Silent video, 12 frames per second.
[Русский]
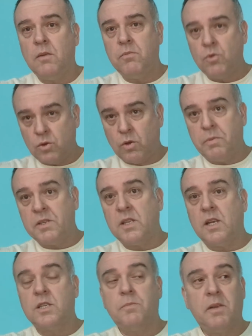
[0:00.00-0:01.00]
Ну, кто
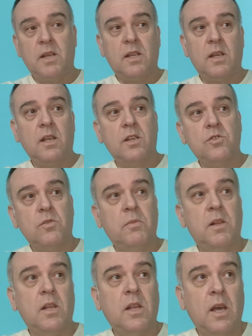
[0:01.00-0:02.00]
постарше, понятное дело, что
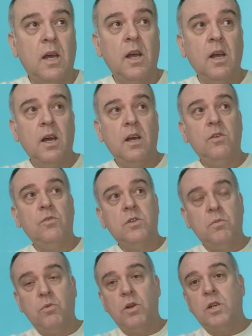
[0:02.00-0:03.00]
молодые, они
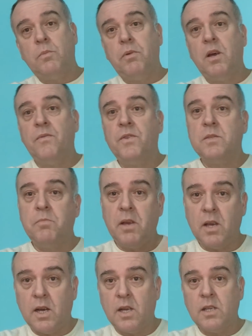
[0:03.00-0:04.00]
уже больше по
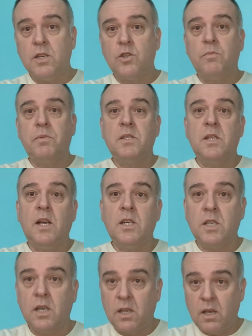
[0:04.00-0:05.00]
ФСБ, а те, что
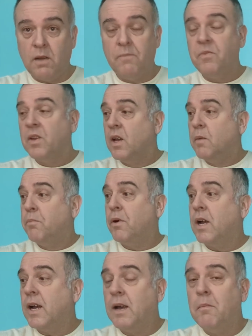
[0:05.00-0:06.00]
постарше, они по
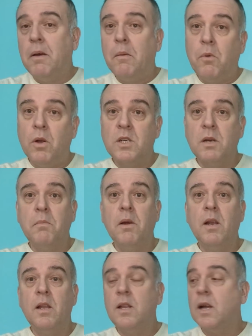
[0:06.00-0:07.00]
КГБ больше
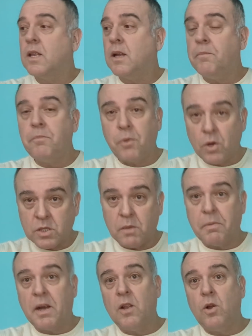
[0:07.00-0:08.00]
были, да. Там просто
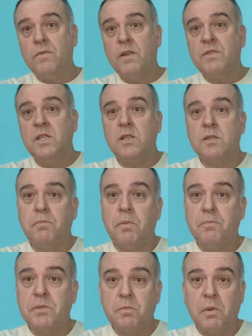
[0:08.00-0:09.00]
поголовно все с,
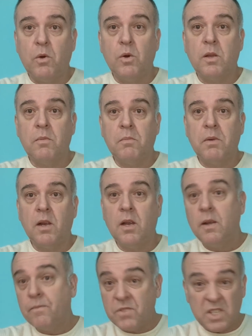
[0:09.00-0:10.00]
с погонами были.
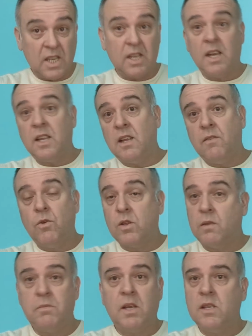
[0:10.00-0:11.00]
Все до одного,
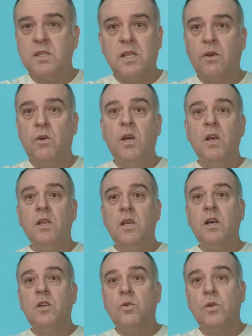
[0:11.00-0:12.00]
там, я не знаю,
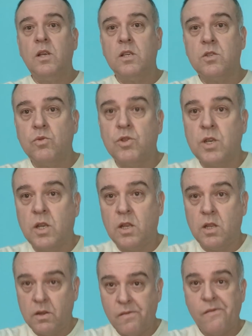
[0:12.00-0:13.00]
тех, кто не служил.